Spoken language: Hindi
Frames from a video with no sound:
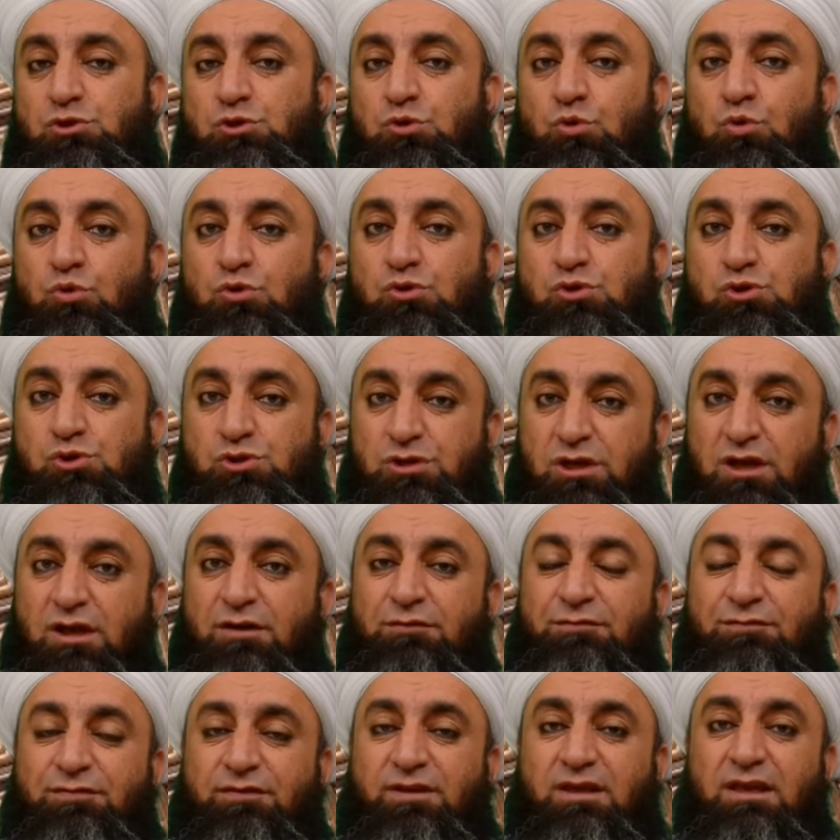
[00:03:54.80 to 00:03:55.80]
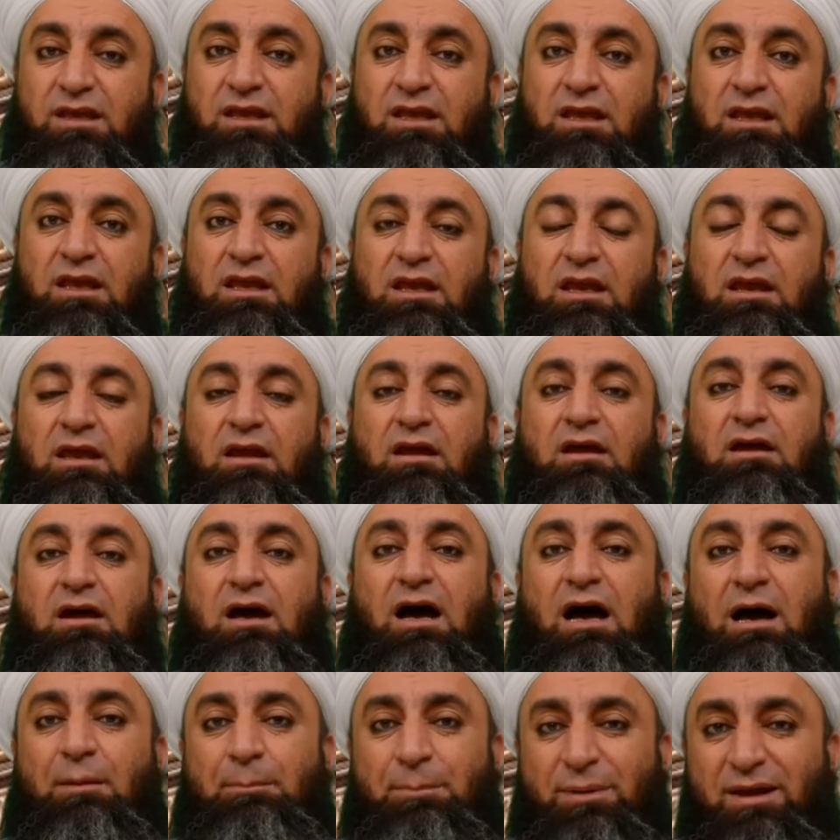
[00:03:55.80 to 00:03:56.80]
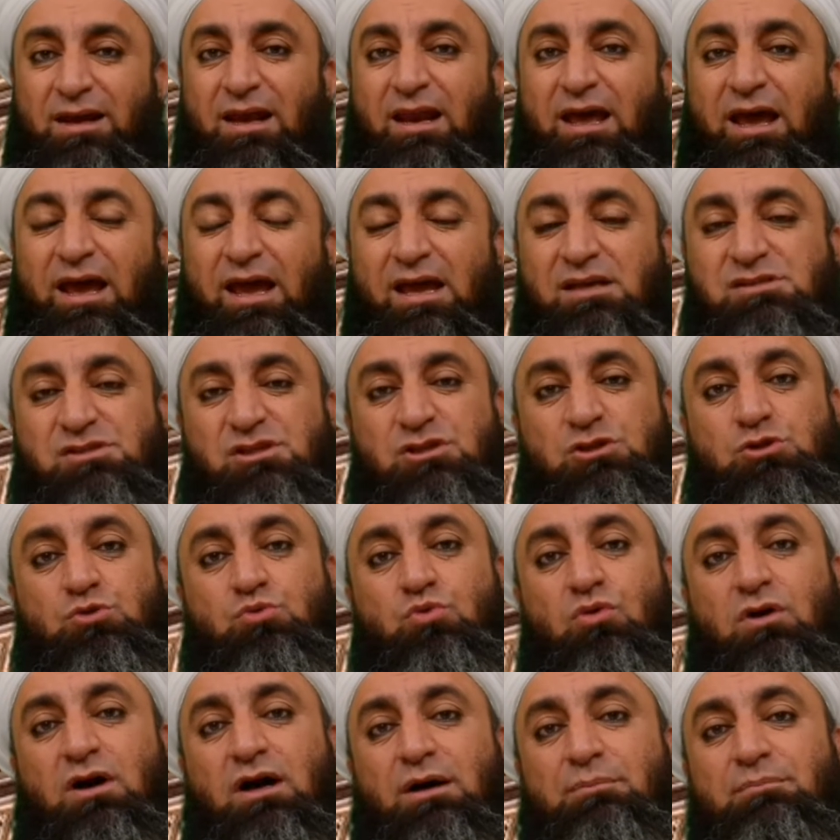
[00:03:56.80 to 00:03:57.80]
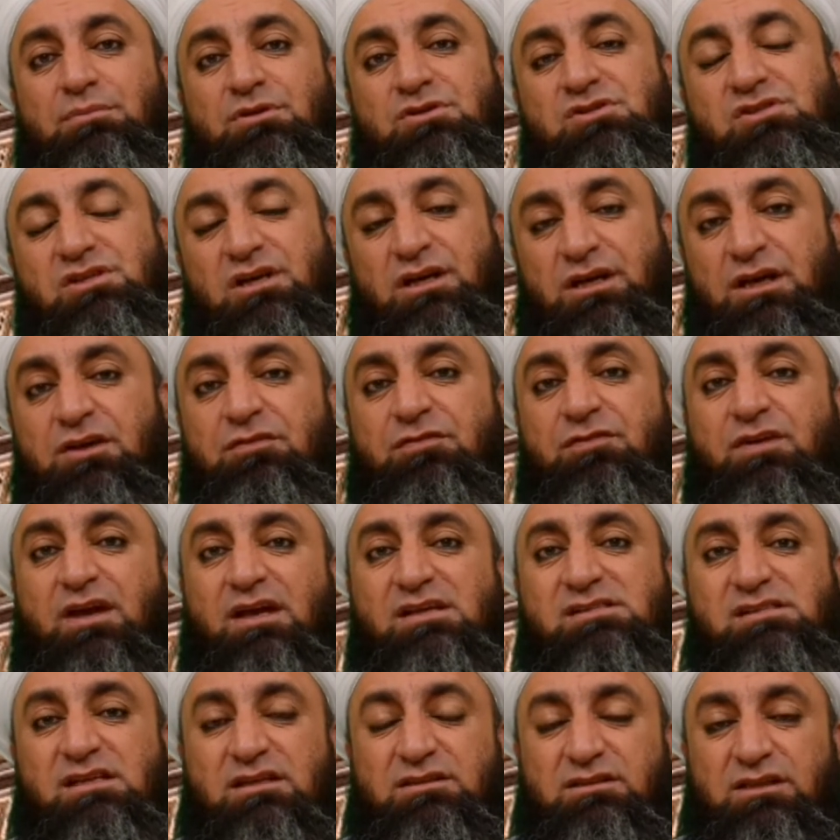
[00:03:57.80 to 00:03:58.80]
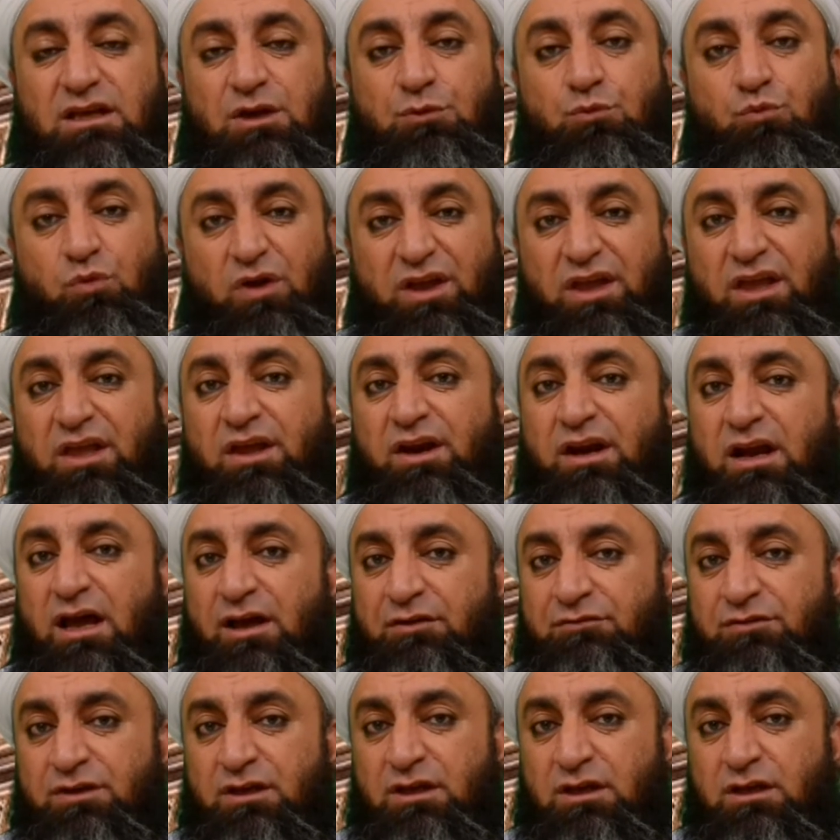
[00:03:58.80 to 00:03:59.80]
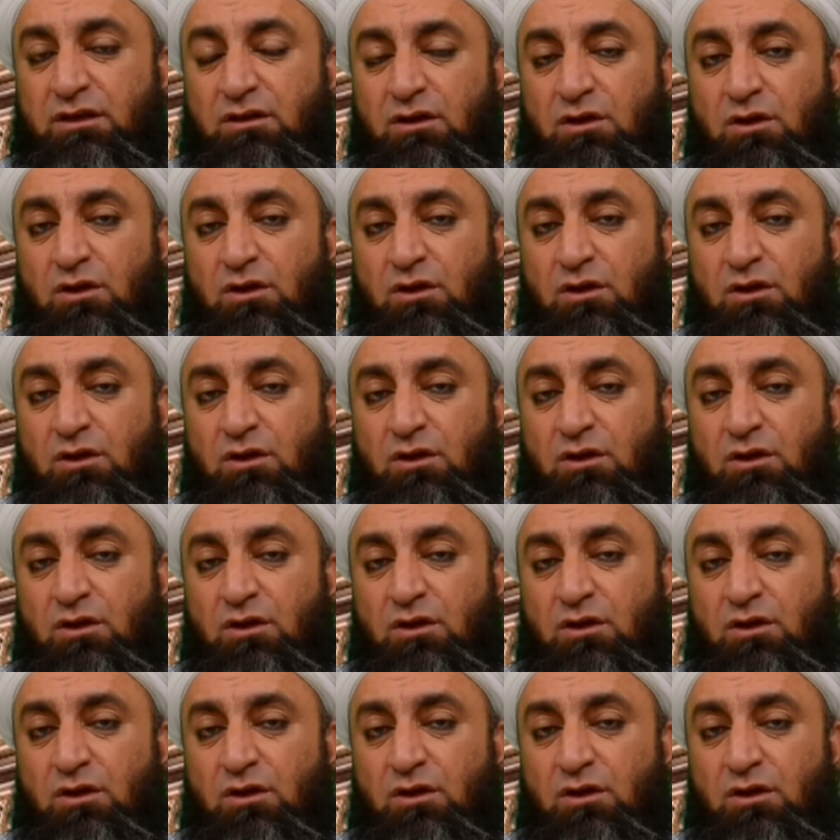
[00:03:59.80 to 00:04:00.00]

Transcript: जो ज़ैफ़ की काबिल है जिसको हम ज़ैफ़ कह सकते हैं वही रावी